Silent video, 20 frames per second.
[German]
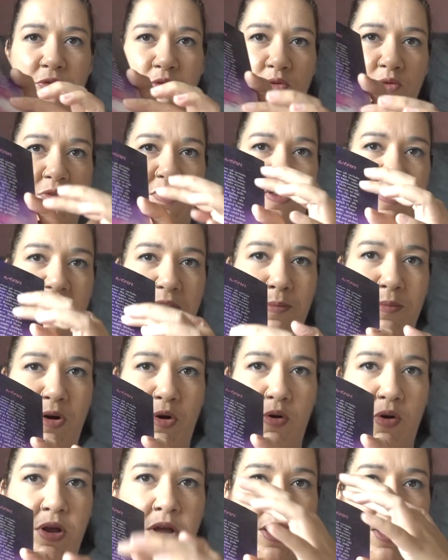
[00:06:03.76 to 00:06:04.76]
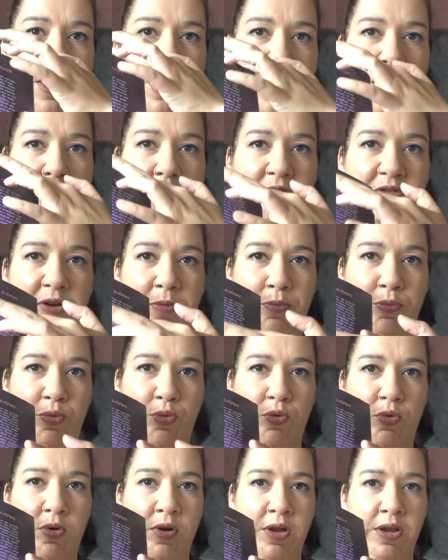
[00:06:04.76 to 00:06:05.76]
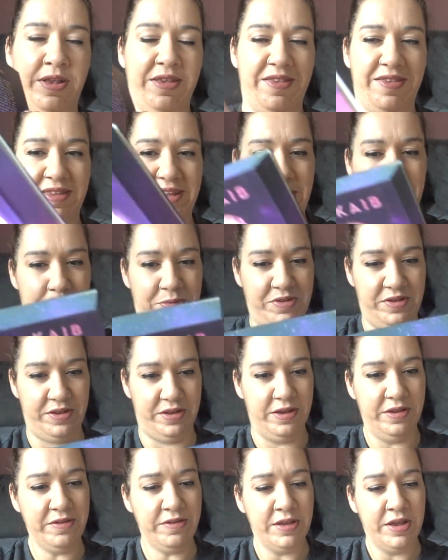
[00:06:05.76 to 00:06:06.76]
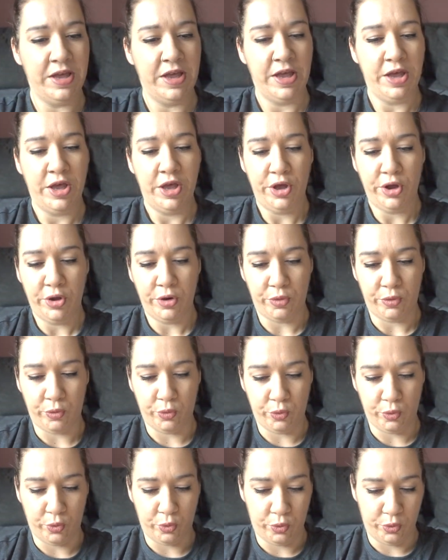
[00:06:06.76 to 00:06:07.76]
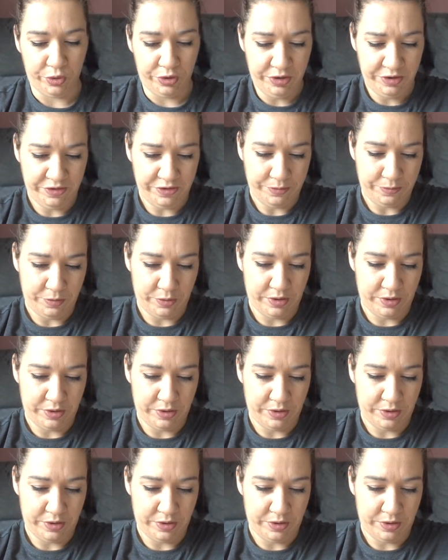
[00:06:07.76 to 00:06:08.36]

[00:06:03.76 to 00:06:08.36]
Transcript: so wie es eben auch auf dem Buch selbst ist. Und